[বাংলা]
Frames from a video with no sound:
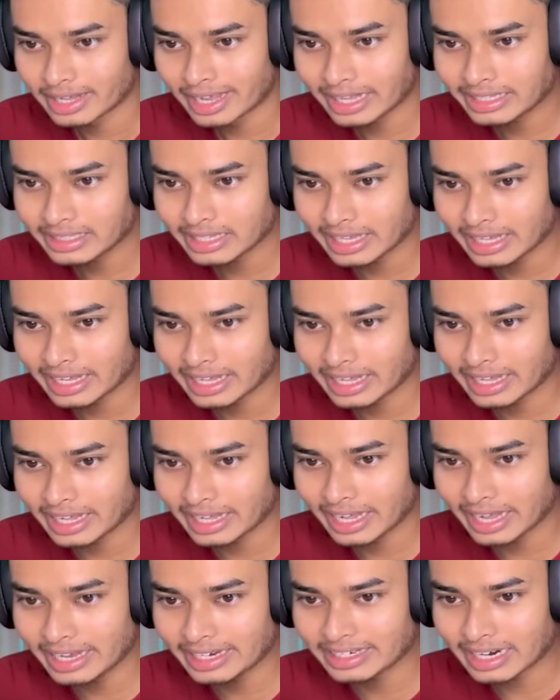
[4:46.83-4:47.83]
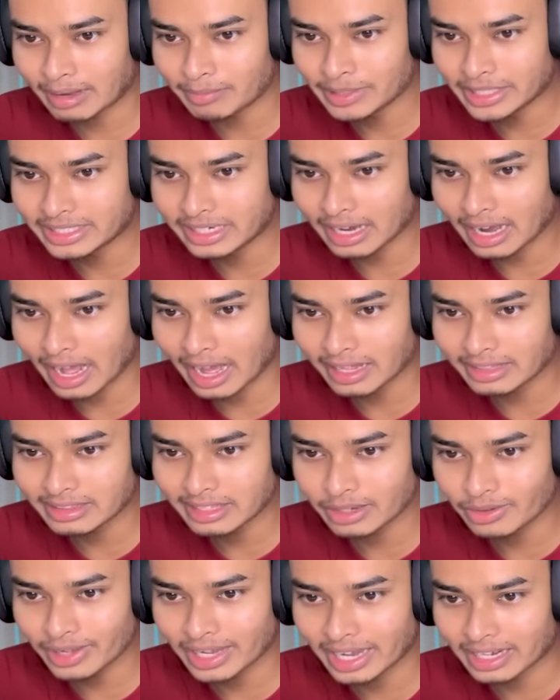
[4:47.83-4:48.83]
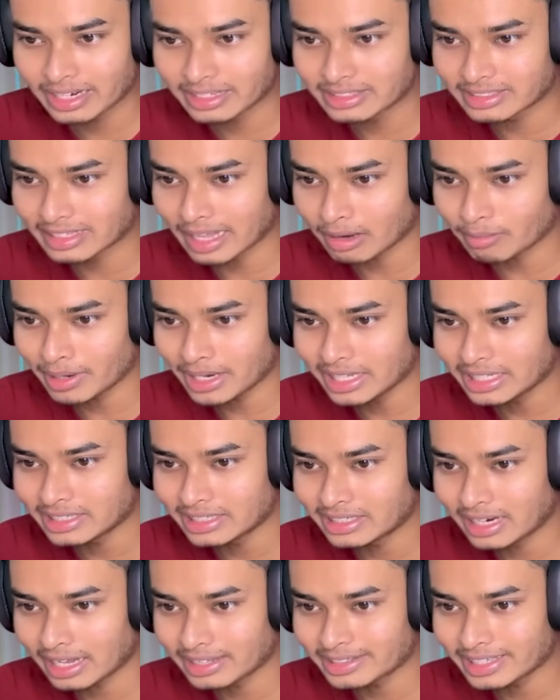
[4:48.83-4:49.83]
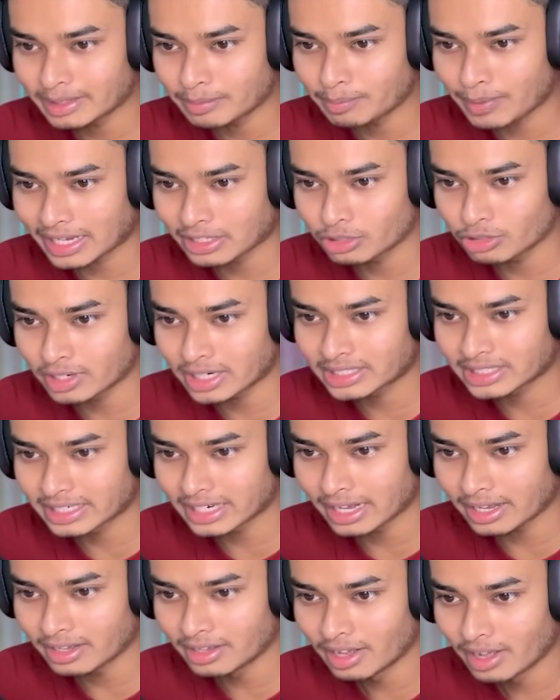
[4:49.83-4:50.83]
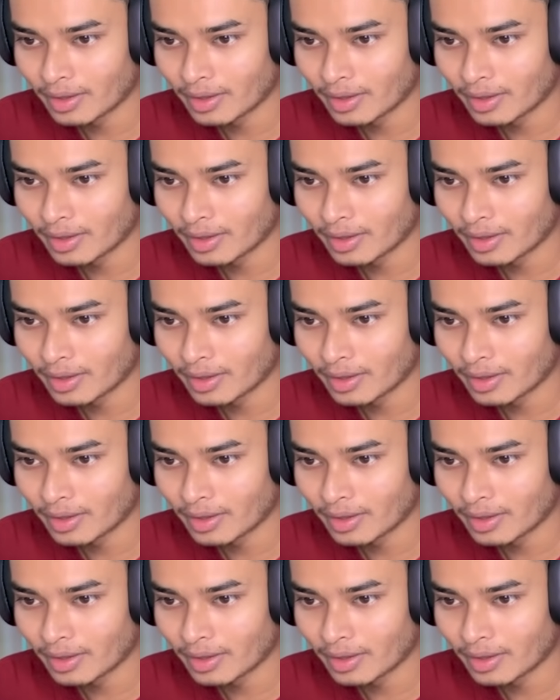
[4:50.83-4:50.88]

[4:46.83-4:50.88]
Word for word: এই যে এই নাবিকটার হাত দেখো এখানে আছে তার মানে যে ডান সাইডে পাথর আছে না